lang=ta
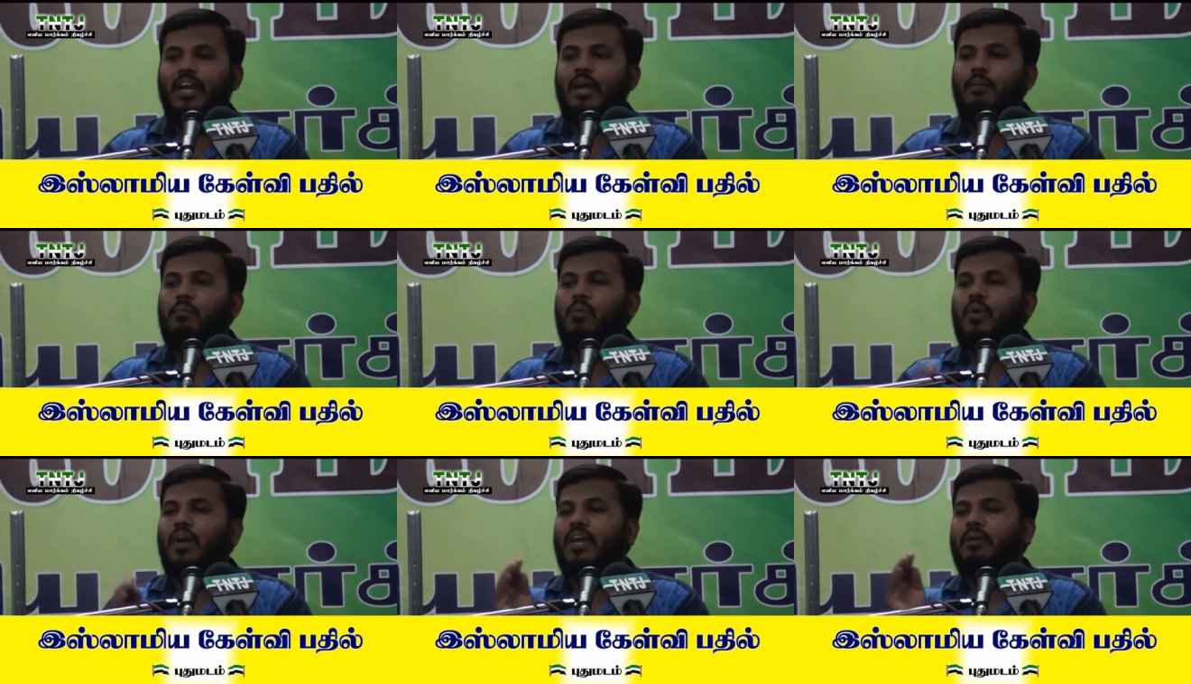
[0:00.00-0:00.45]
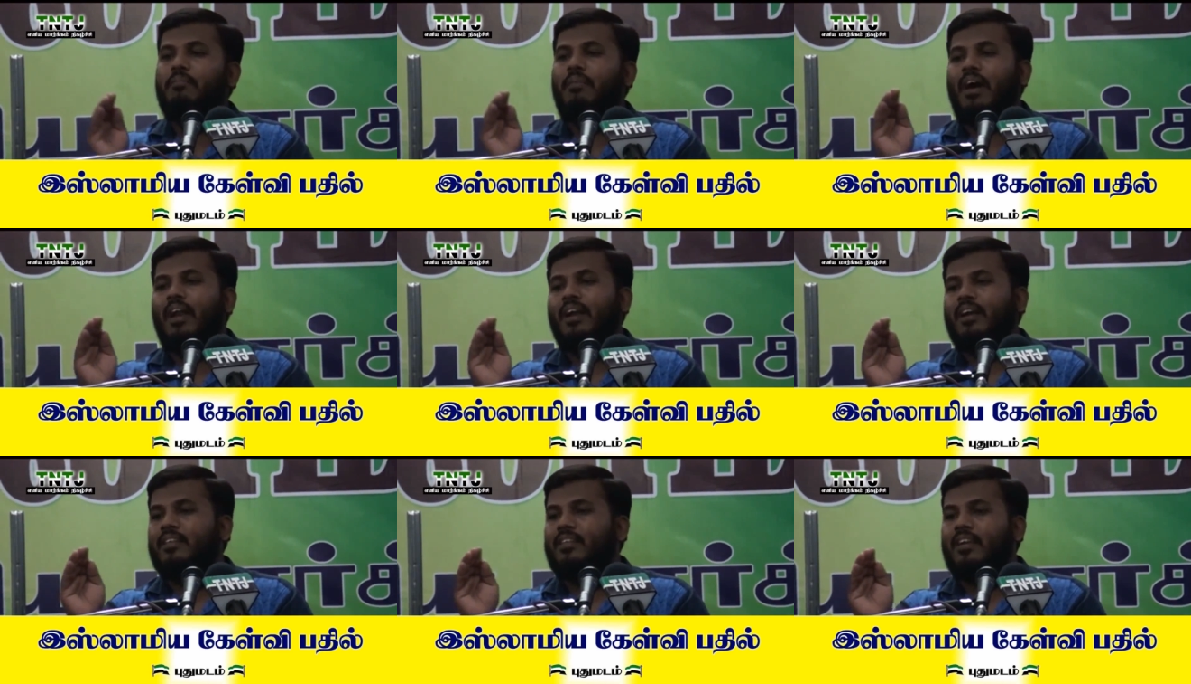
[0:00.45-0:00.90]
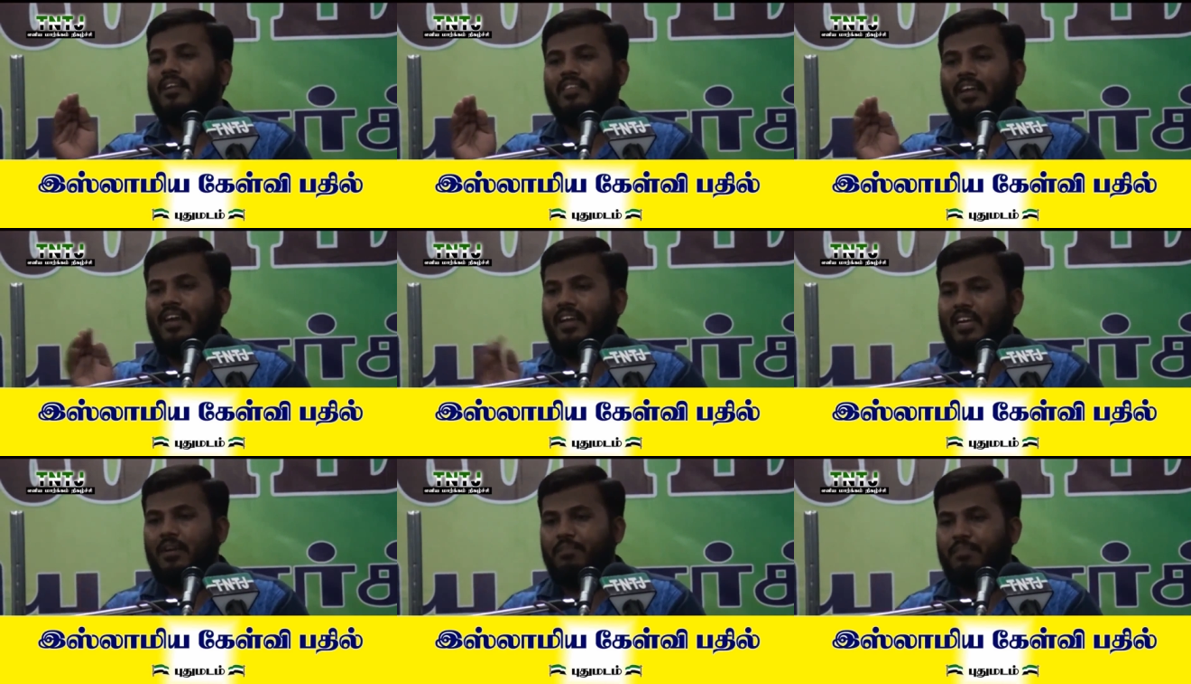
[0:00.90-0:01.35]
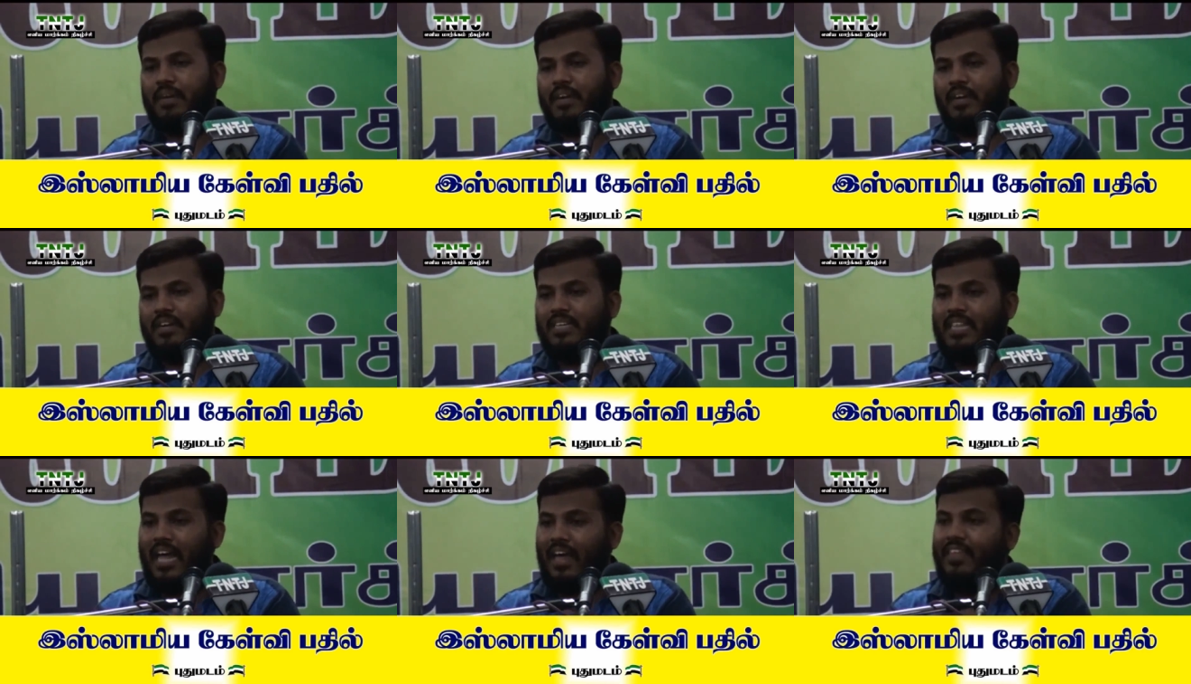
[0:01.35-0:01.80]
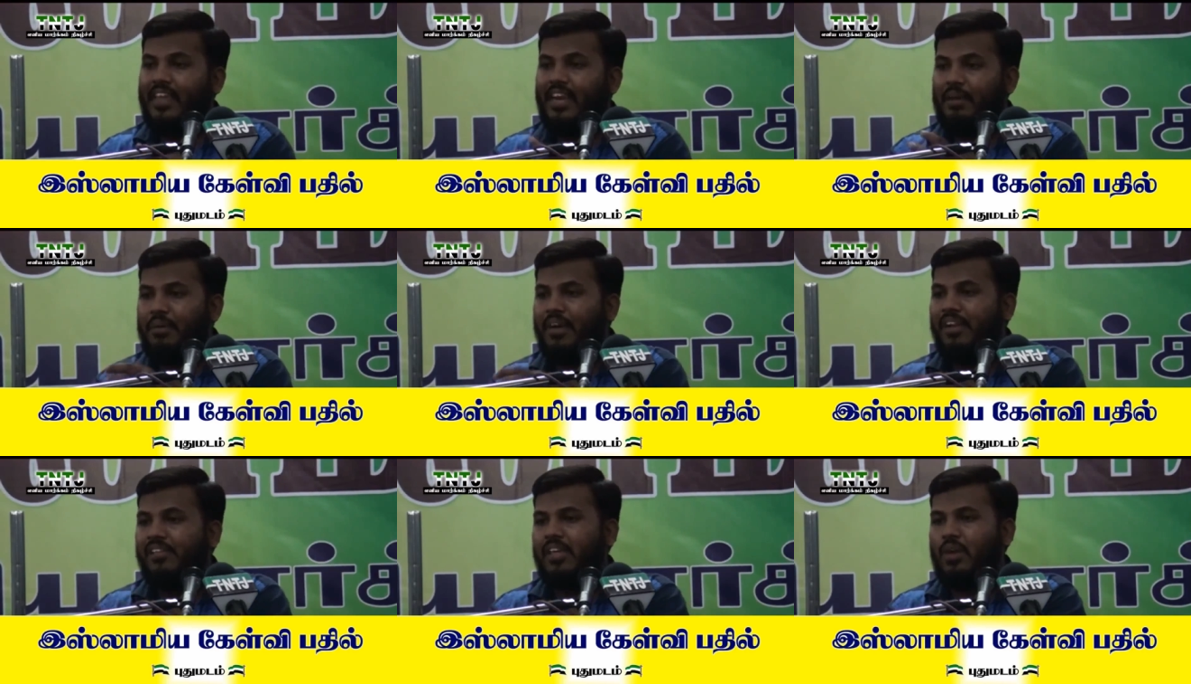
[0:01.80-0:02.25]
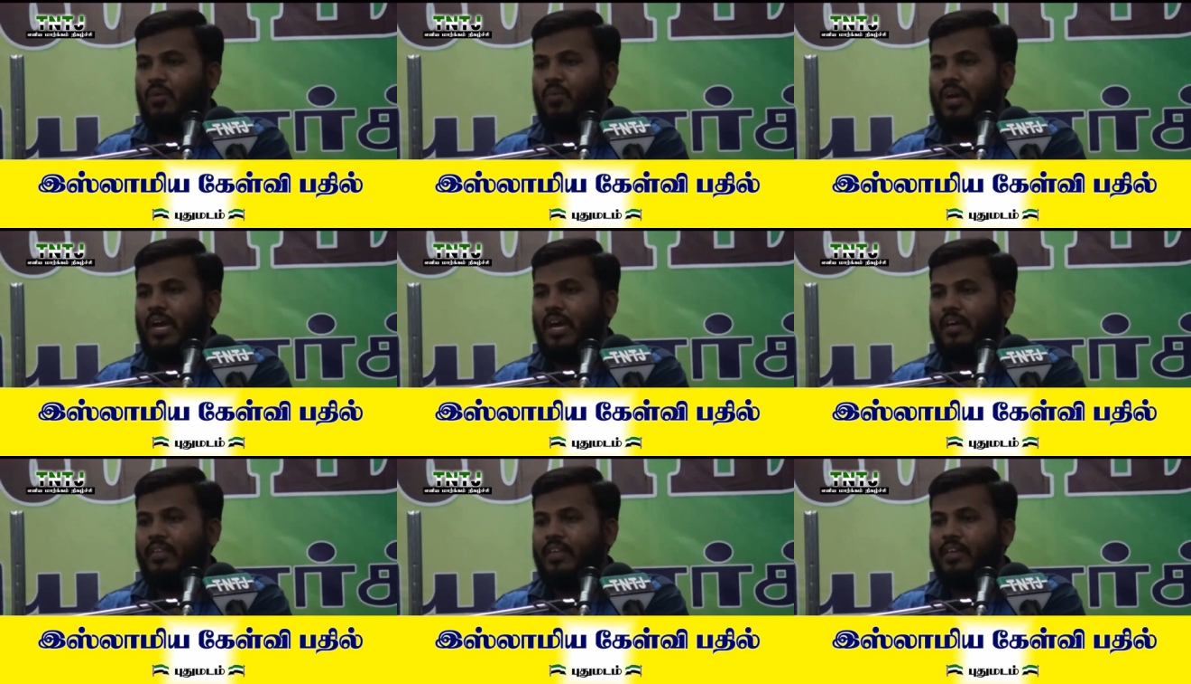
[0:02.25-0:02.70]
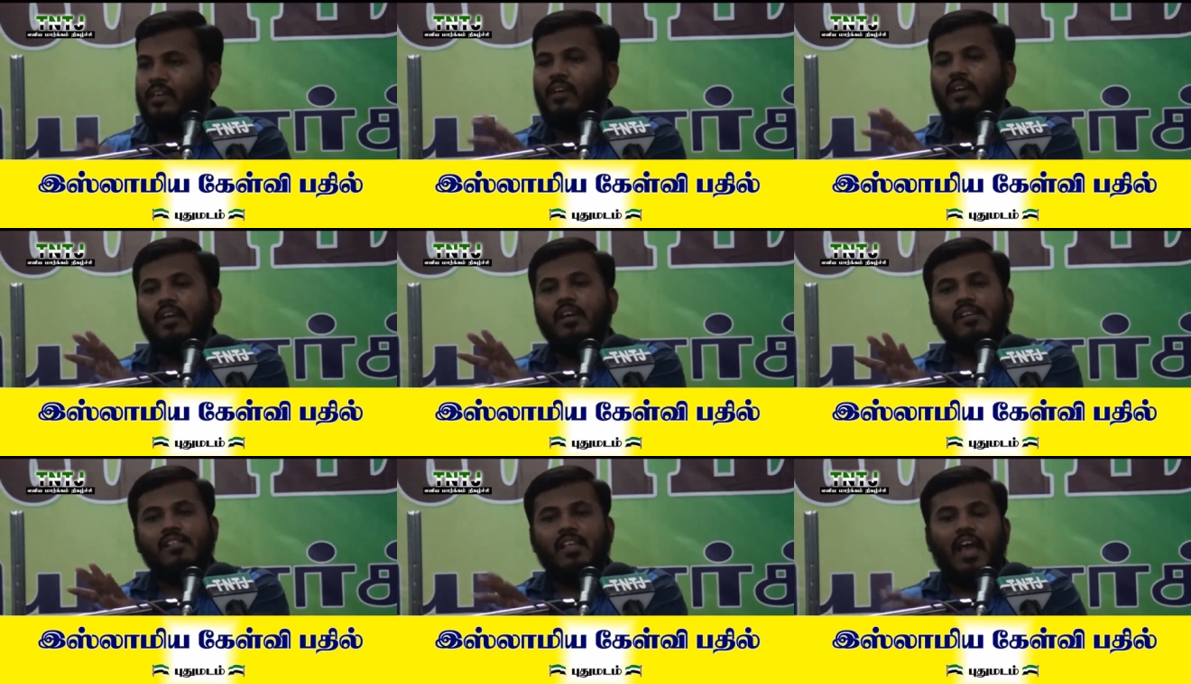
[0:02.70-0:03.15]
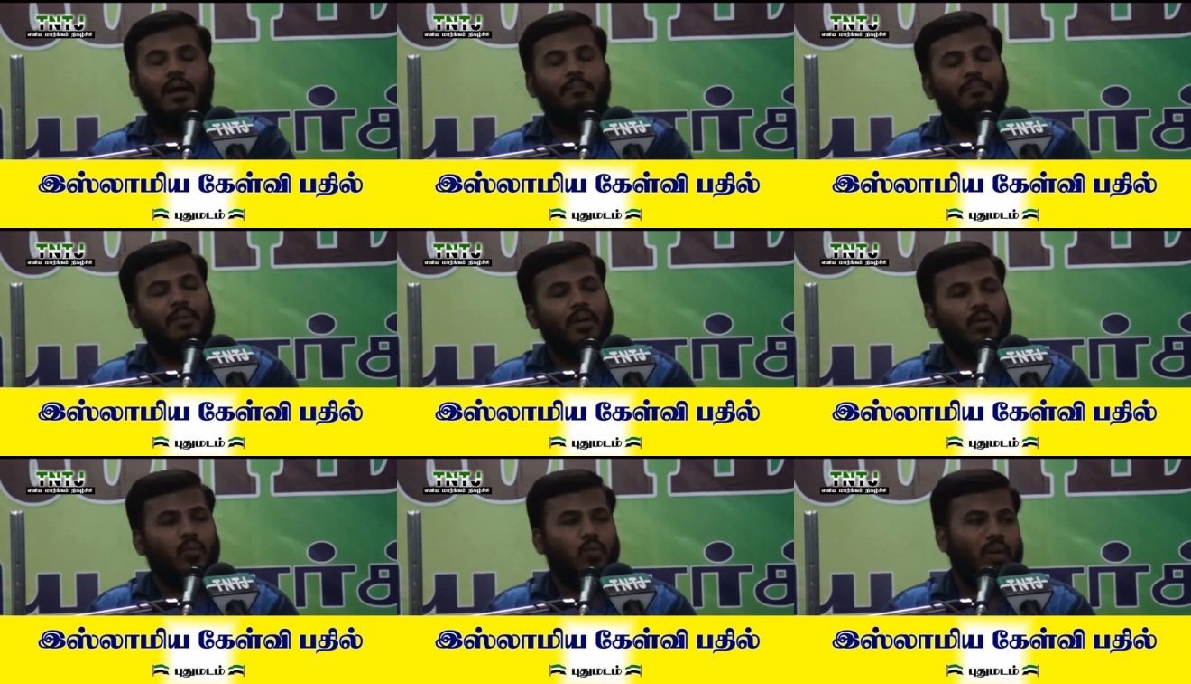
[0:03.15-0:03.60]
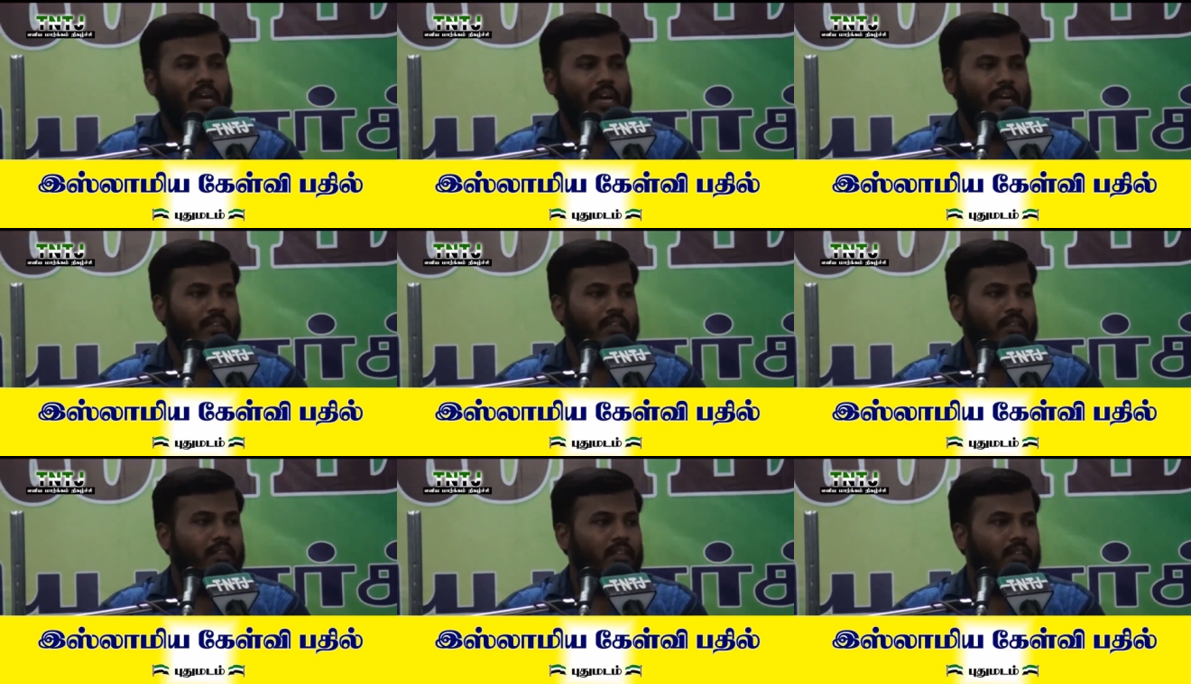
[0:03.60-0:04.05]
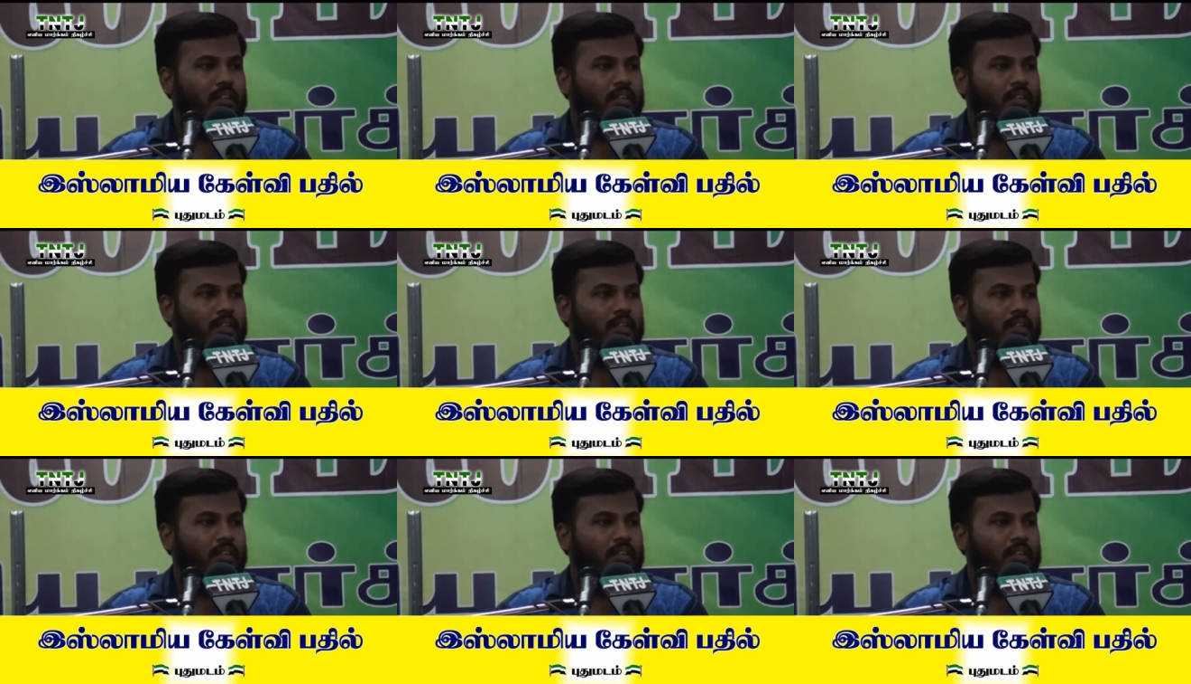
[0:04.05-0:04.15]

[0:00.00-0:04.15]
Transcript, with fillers: நம்மளுடைய மார்க்கத்தில் தடுக்கப்பட்டிருக்கு அதை நம்ம என்ன செய்யக்கூடாது சாப்பிடக்கூடாது